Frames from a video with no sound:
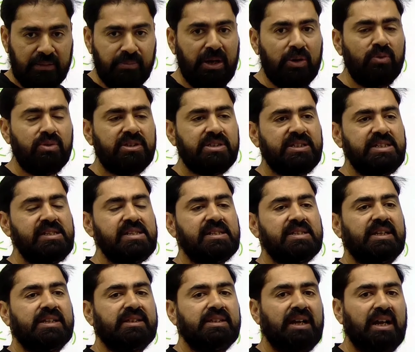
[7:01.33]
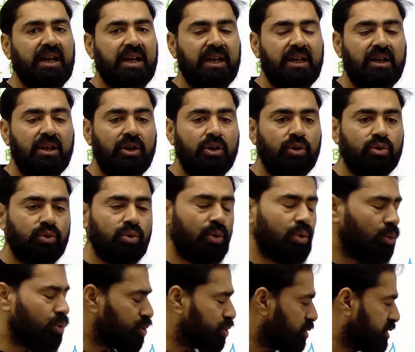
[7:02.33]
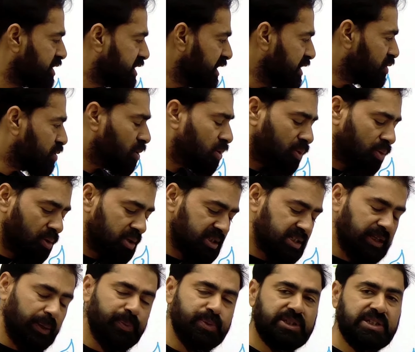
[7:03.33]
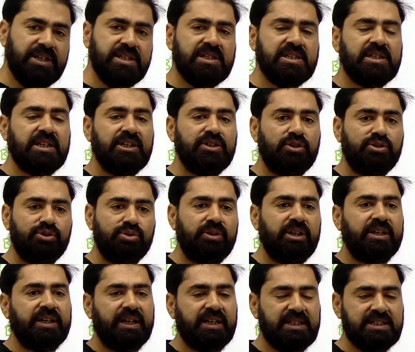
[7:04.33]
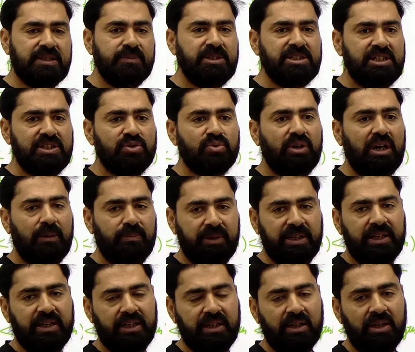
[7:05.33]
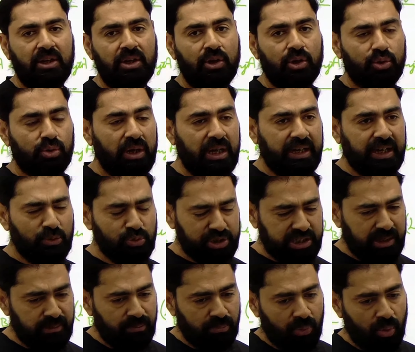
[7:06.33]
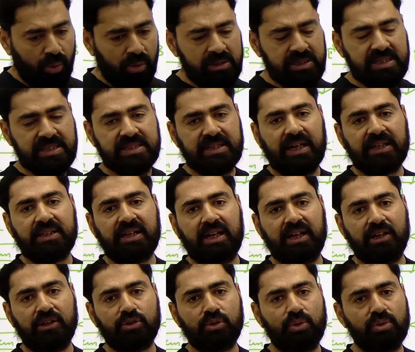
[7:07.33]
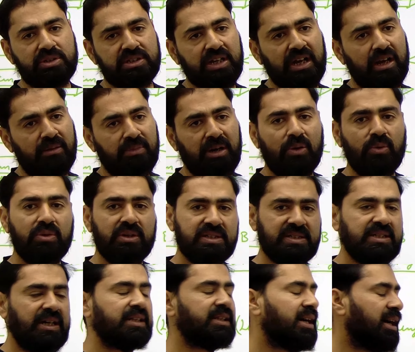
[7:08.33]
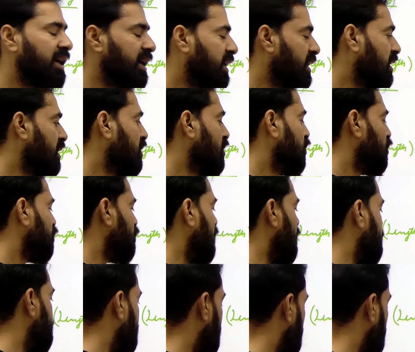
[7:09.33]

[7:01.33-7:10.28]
जैसे अमाउंट चीज कितना है तो उस चीजों को सब्सटेंस की जो यूनिट है किसी भी चीज को आप ले लें तो अगर उसके मोल्स ज्यादा हैं तो उसका अमाउंट ज्यादा आएगा तो